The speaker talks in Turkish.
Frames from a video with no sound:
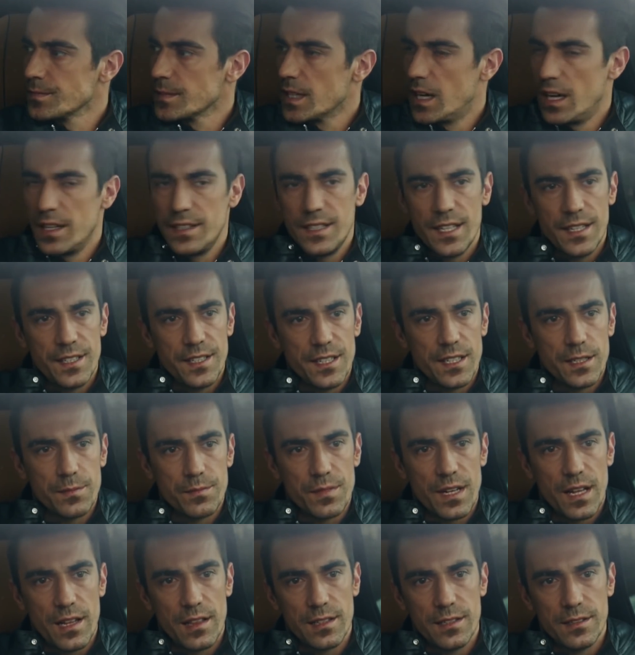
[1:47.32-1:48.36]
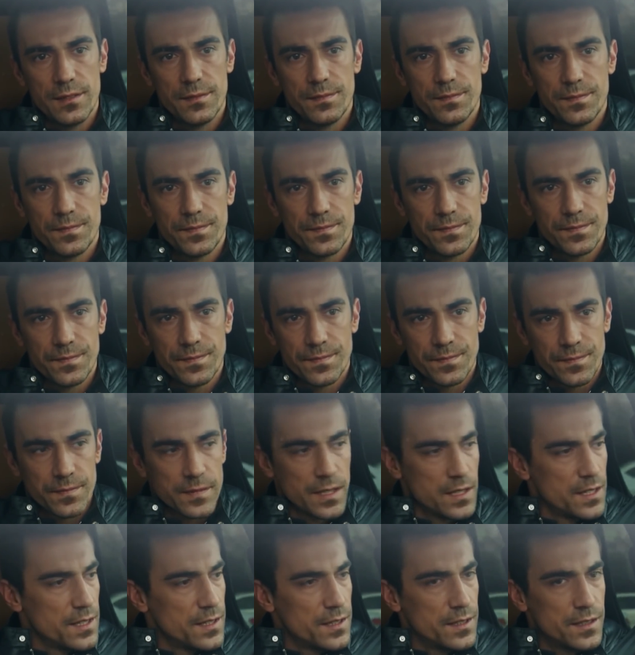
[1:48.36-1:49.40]
Aynen yarım kaldı.
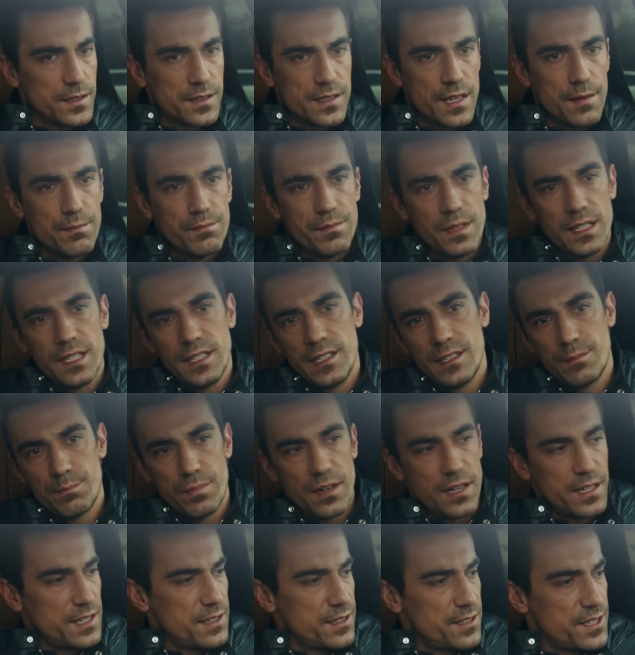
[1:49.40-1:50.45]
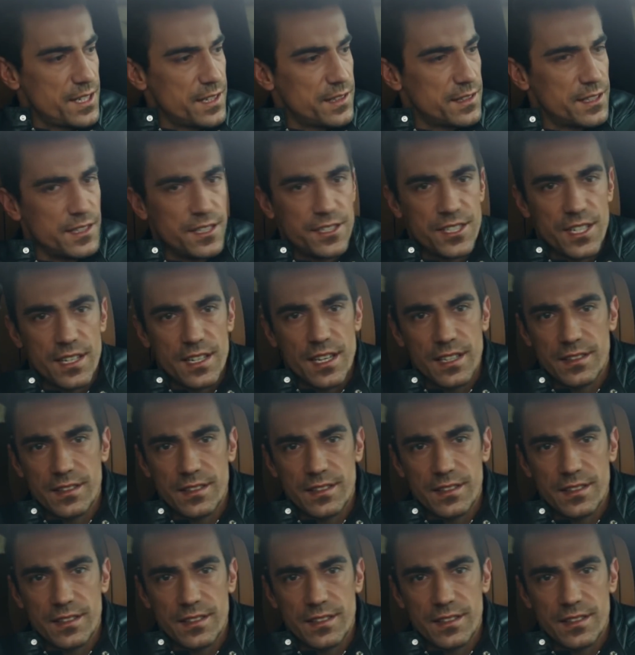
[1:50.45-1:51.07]
Sen beni ihbar edecektin, içeri